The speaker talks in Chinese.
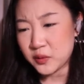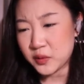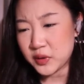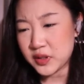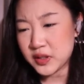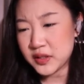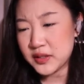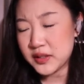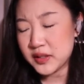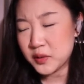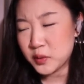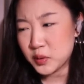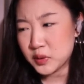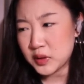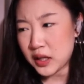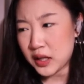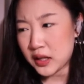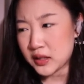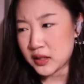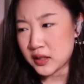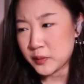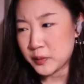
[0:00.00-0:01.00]
我是见过
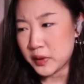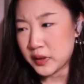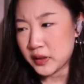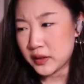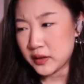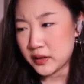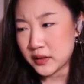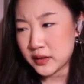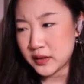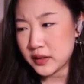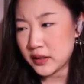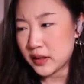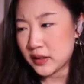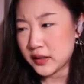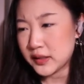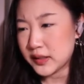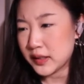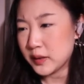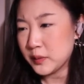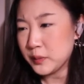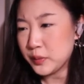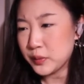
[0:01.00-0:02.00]
大世面的人，这点
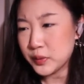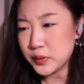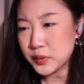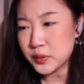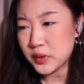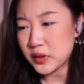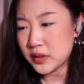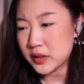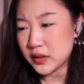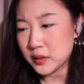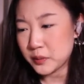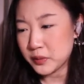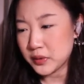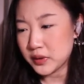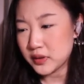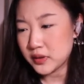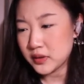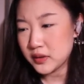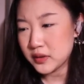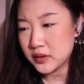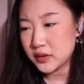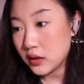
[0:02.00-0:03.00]
钱不算什么。
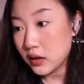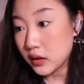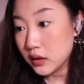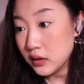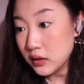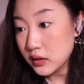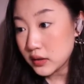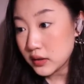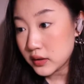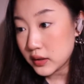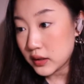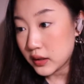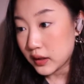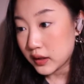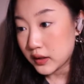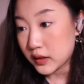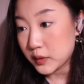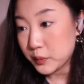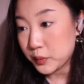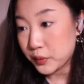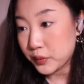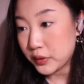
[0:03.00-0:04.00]
这两个
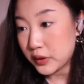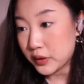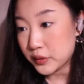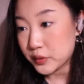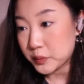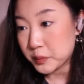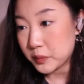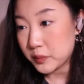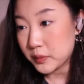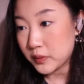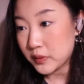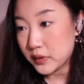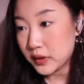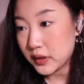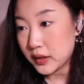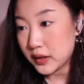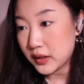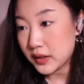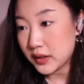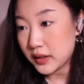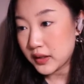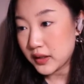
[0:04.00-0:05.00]
人不会要
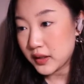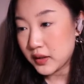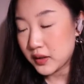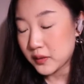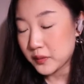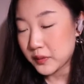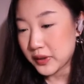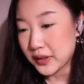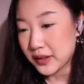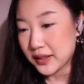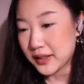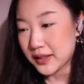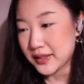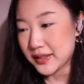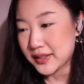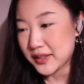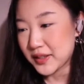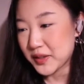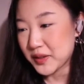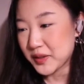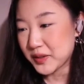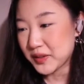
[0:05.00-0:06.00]
去？Oh my
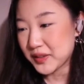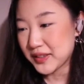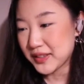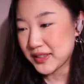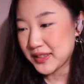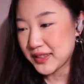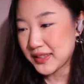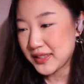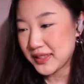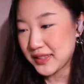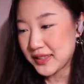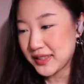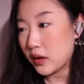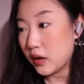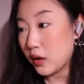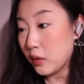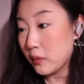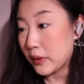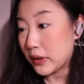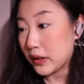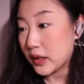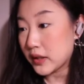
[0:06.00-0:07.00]
gosh
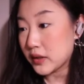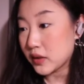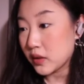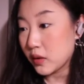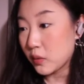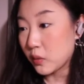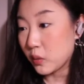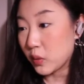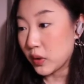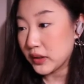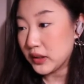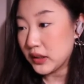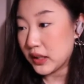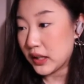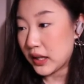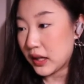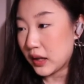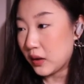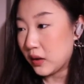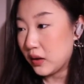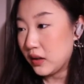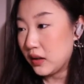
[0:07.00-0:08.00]
no！Oh my gosh，what the
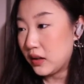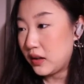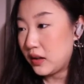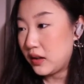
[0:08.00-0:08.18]
hell！